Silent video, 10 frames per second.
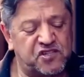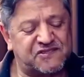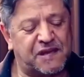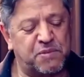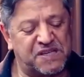a gente
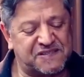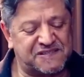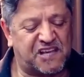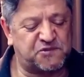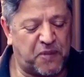saber
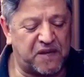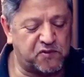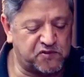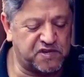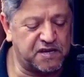esses
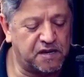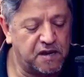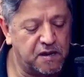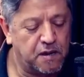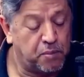aspectos, né?
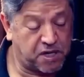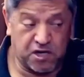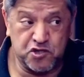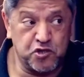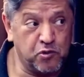Para
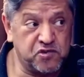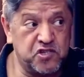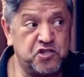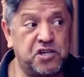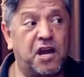que a gente não
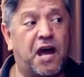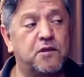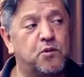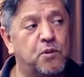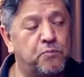seja
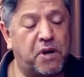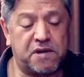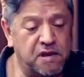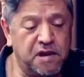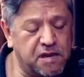enganado, para
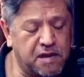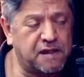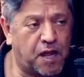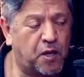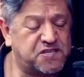que
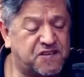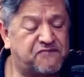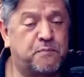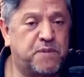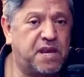ninguém da nossa
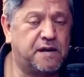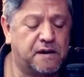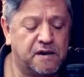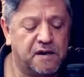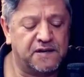
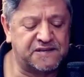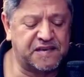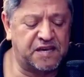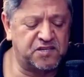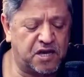família
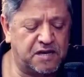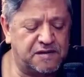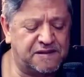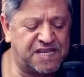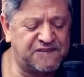seja
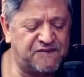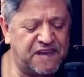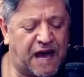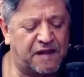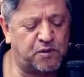aí
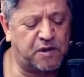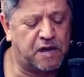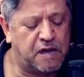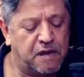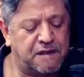desviado, né,
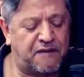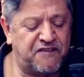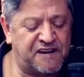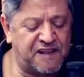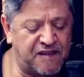da
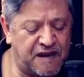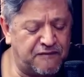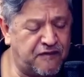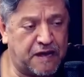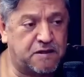
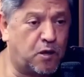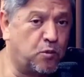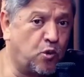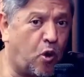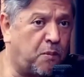verdadeira fé.
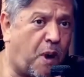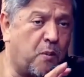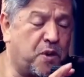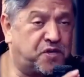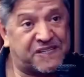Então,
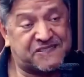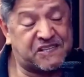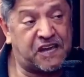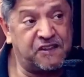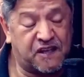normalmente as
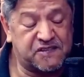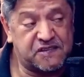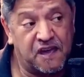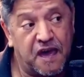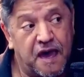
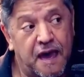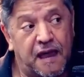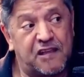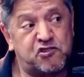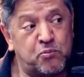seitas,
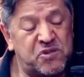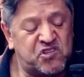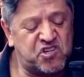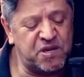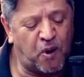elas
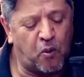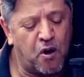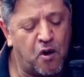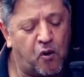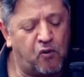subestimam
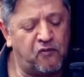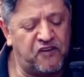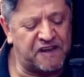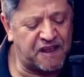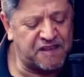o
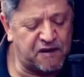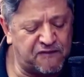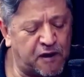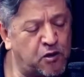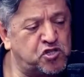verdadeiro
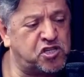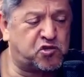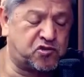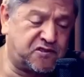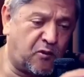valor de
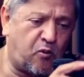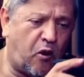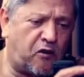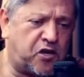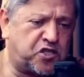Jesus. Então
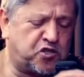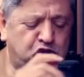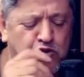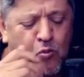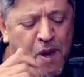coloca
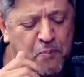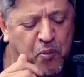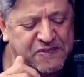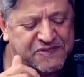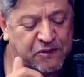Jesus numa
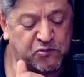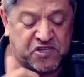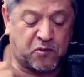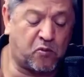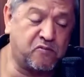posição
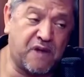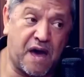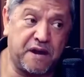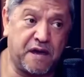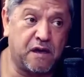
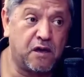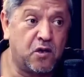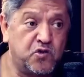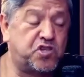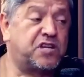secundária,
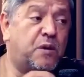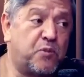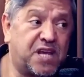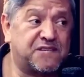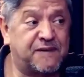tira
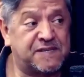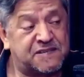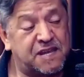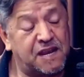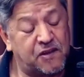muitas
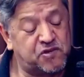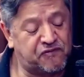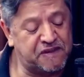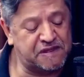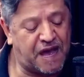vezes dele a
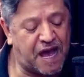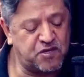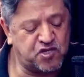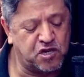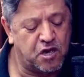
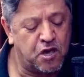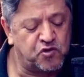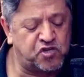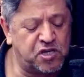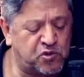divindade,
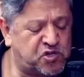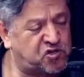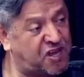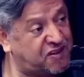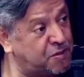tira os
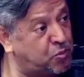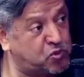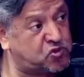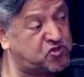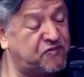seus
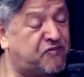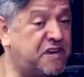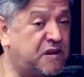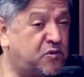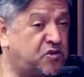atributos
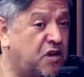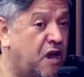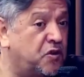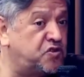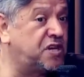divinos,
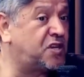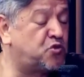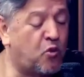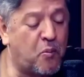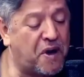tira a
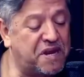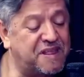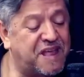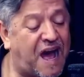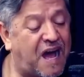sua
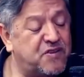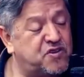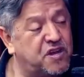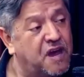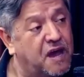
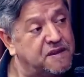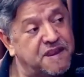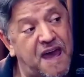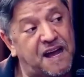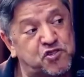humanidade,
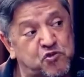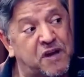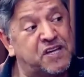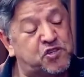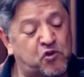nega a
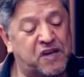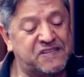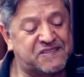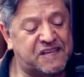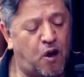sua
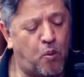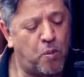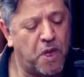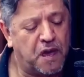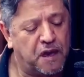
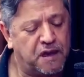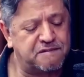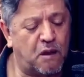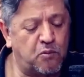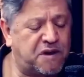ressurreição.
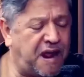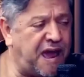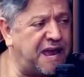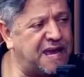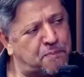Então
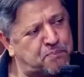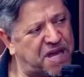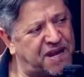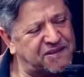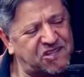creem
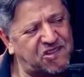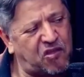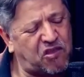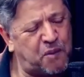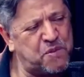apenas em
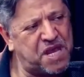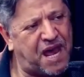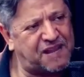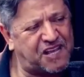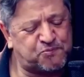
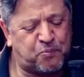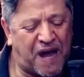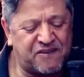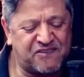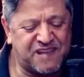determinadas
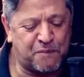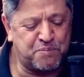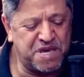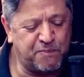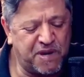partes da
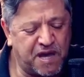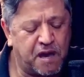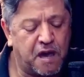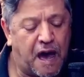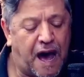
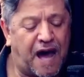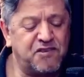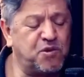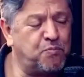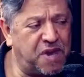Bíblia,
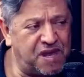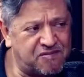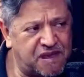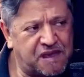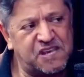
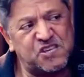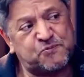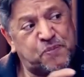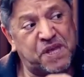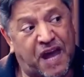admitem,
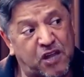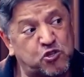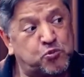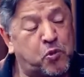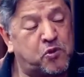
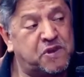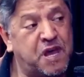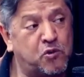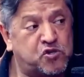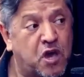inspirados por
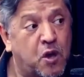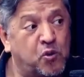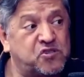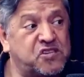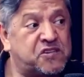Deus,
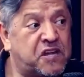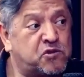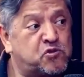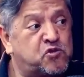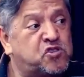os
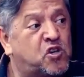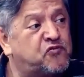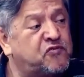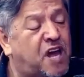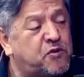escritos dos
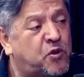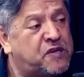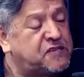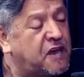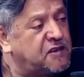seus
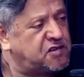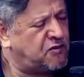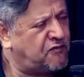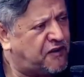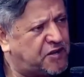fundadores. Você
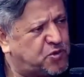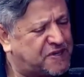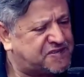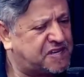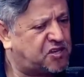já ouviu falar de
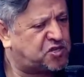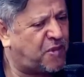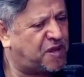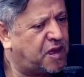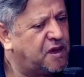uma seita
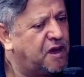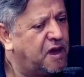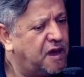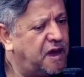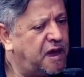chamada
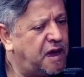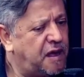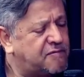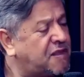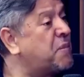
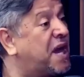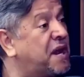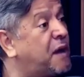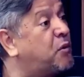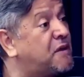é,
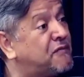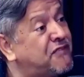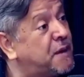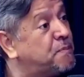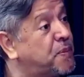Tabernáculo da
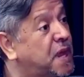Fé?